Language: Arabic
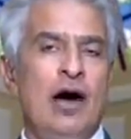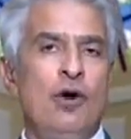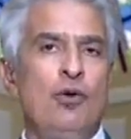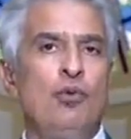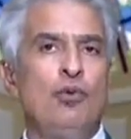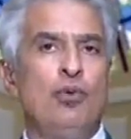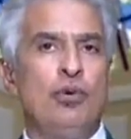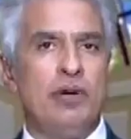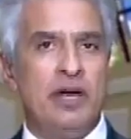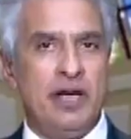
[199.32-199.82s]

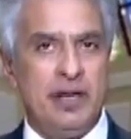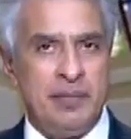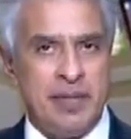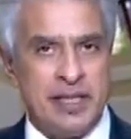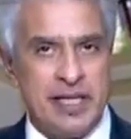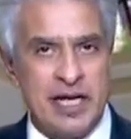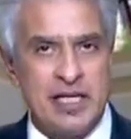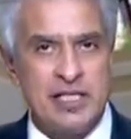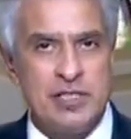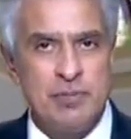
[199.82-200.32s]
او
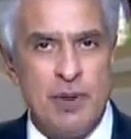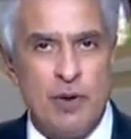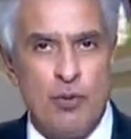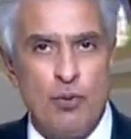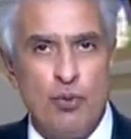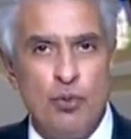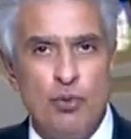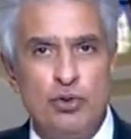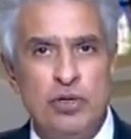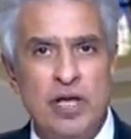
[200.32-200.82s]
مدارس
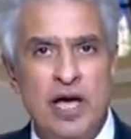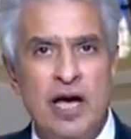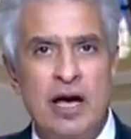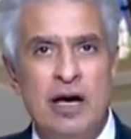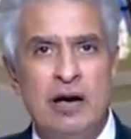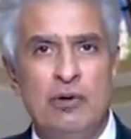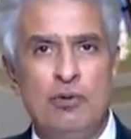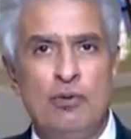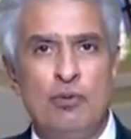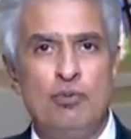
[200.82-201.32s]

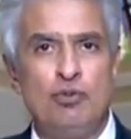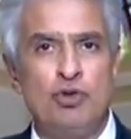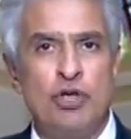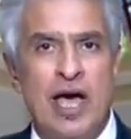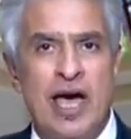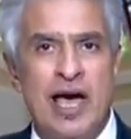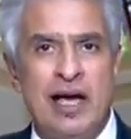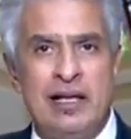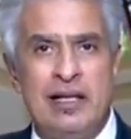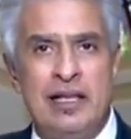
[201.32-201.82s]
موجوده
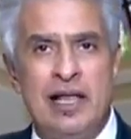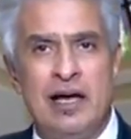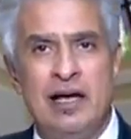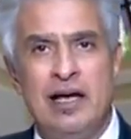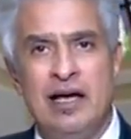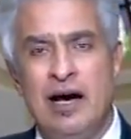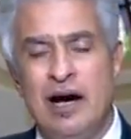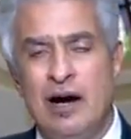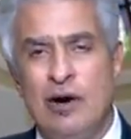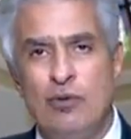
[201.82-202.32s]
ومتاكله
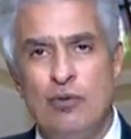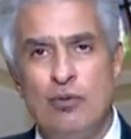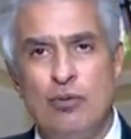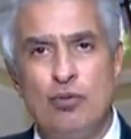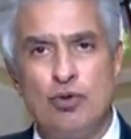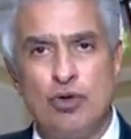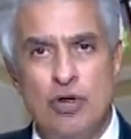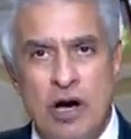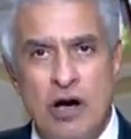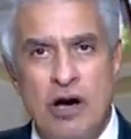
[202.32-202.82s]
او
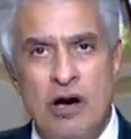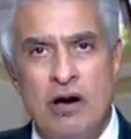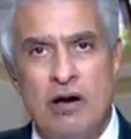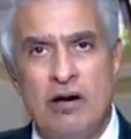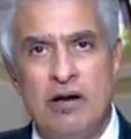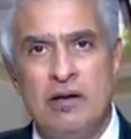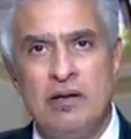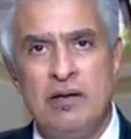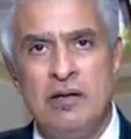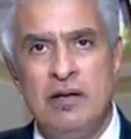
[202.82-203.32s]

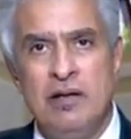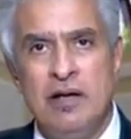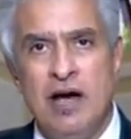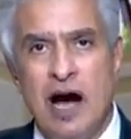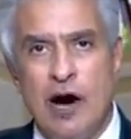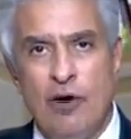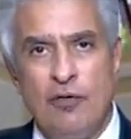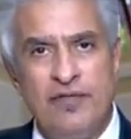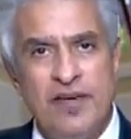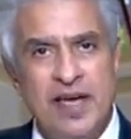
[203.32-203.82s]
منهاره
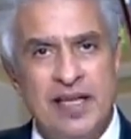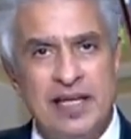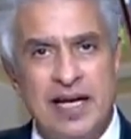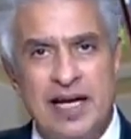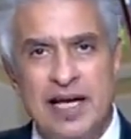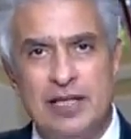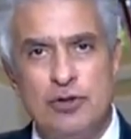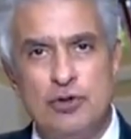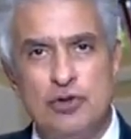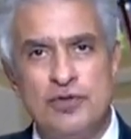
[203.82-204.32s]
او فيها
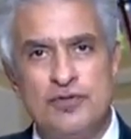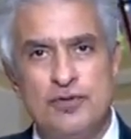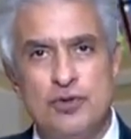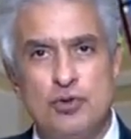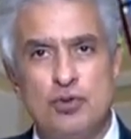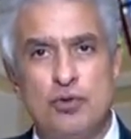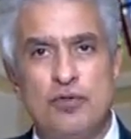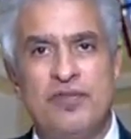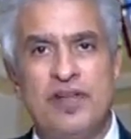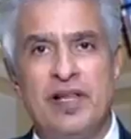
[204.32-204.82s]
تكدس
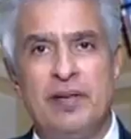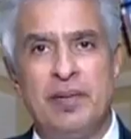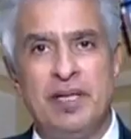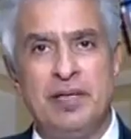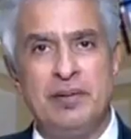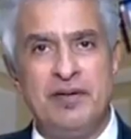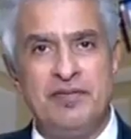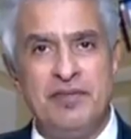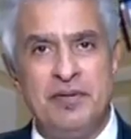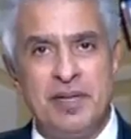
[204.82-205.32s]
فصول
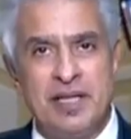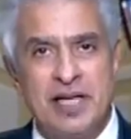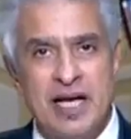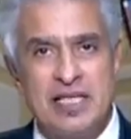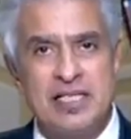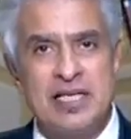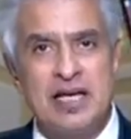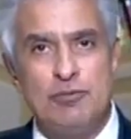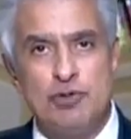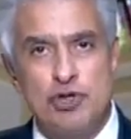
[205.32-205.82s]
فلما تبقى في
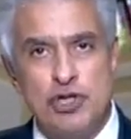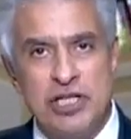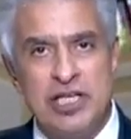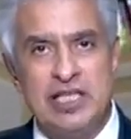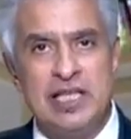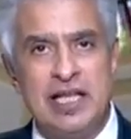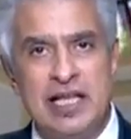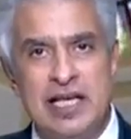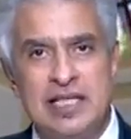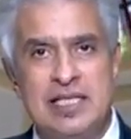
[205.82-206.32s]
مدرسه هي
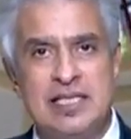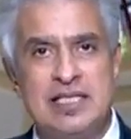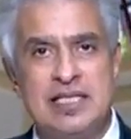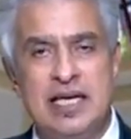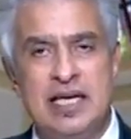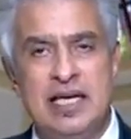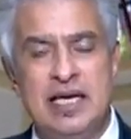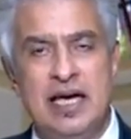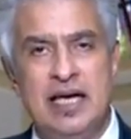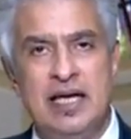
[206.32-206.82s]
مشكلتها
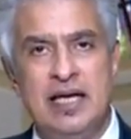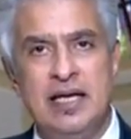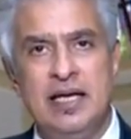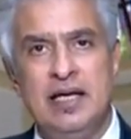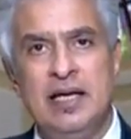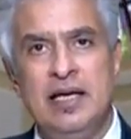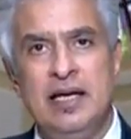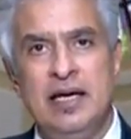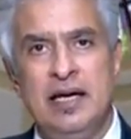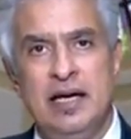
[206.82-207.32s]
الاساسيه
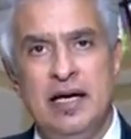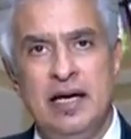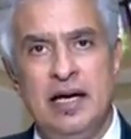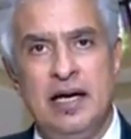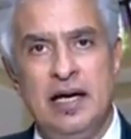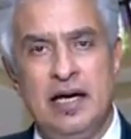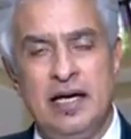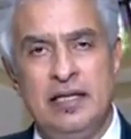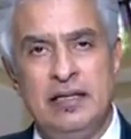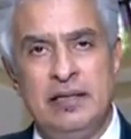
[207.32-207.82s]

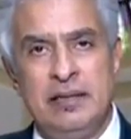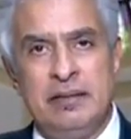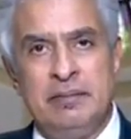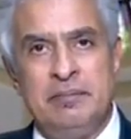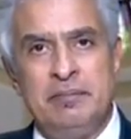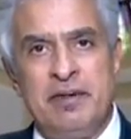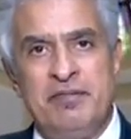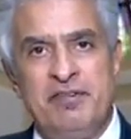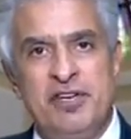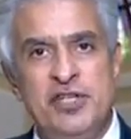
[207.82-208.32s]
آه،
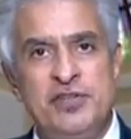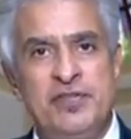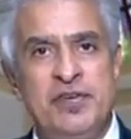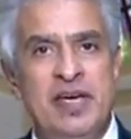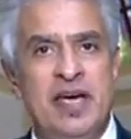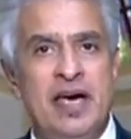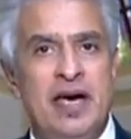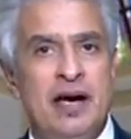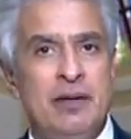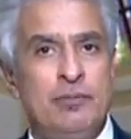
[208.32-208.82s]
ان ما فيش
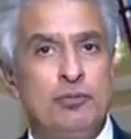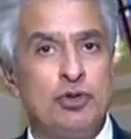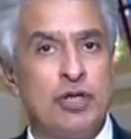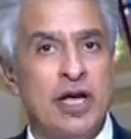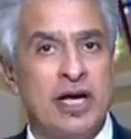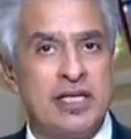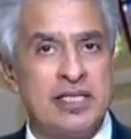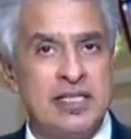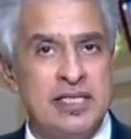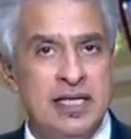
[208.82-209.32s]
فيها
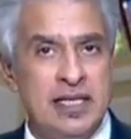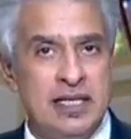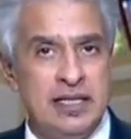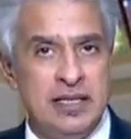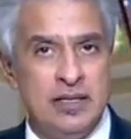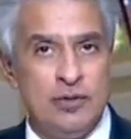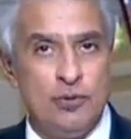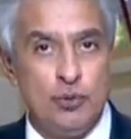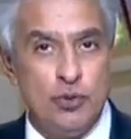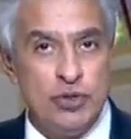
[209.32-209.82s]

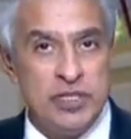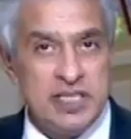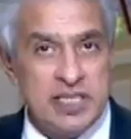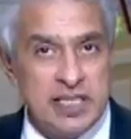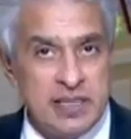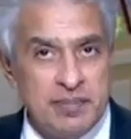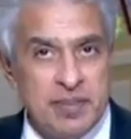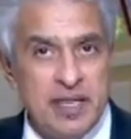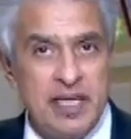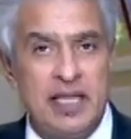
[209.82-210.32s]
مدرسين
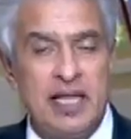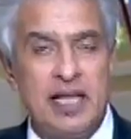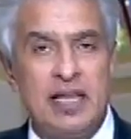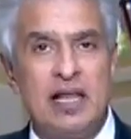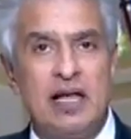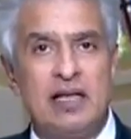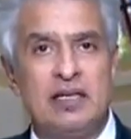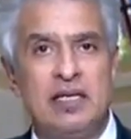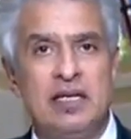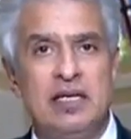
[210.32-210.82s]
ونسيب كده
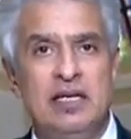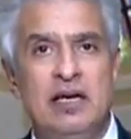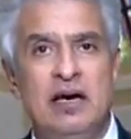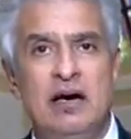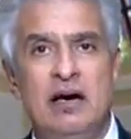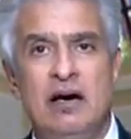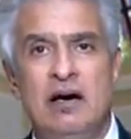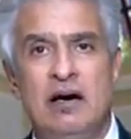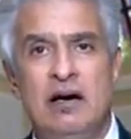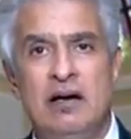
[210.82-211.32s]

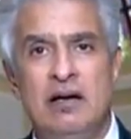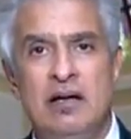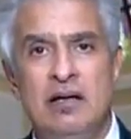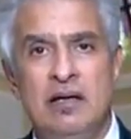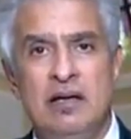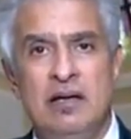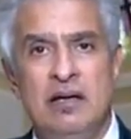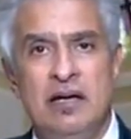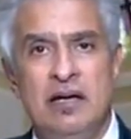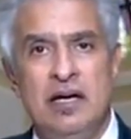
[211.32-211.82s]
القضيه
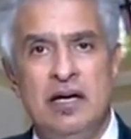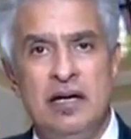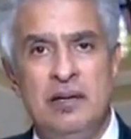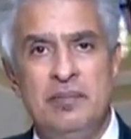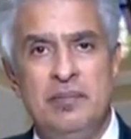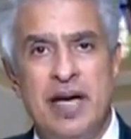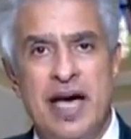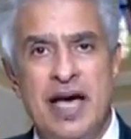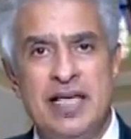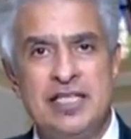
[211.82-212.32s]

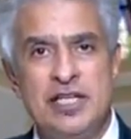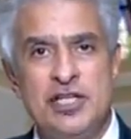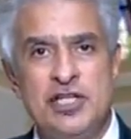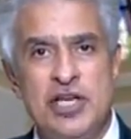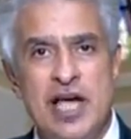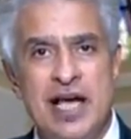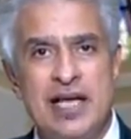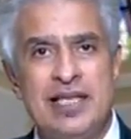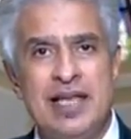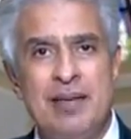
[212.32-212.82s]
آه، بهذا
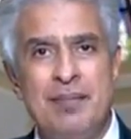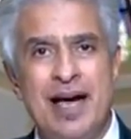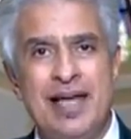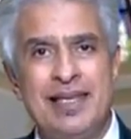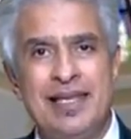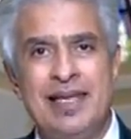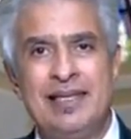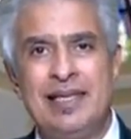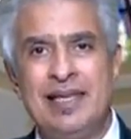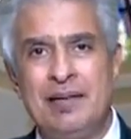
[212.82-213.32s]
الشكل ده
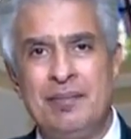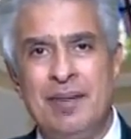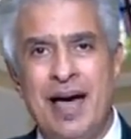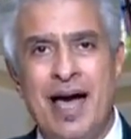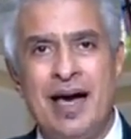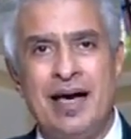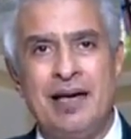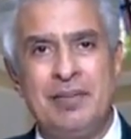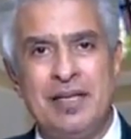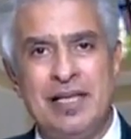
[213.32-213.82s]
معناه ان انا
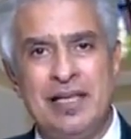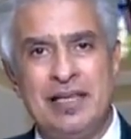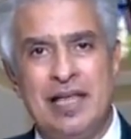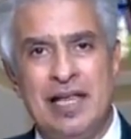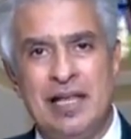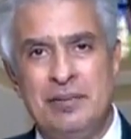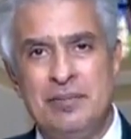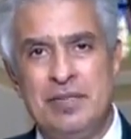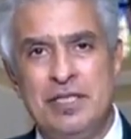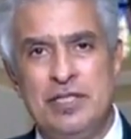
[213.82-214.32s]
بحرم
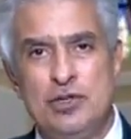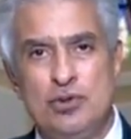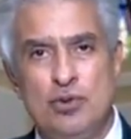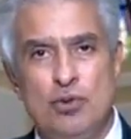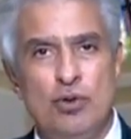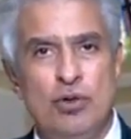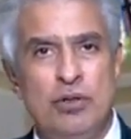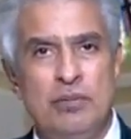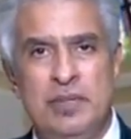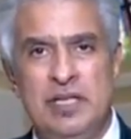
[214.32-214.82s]
التلاميذ
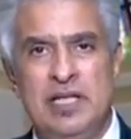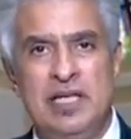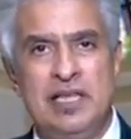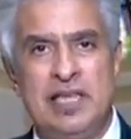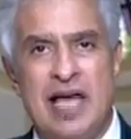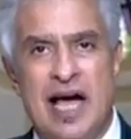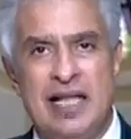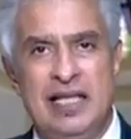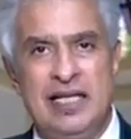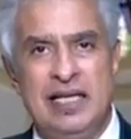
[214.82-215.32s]
دول من
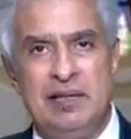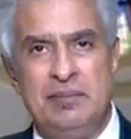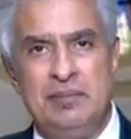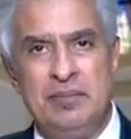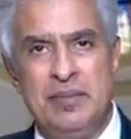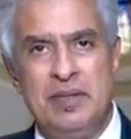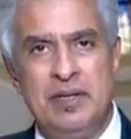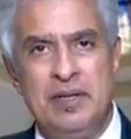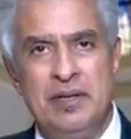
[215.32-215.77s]
التعليم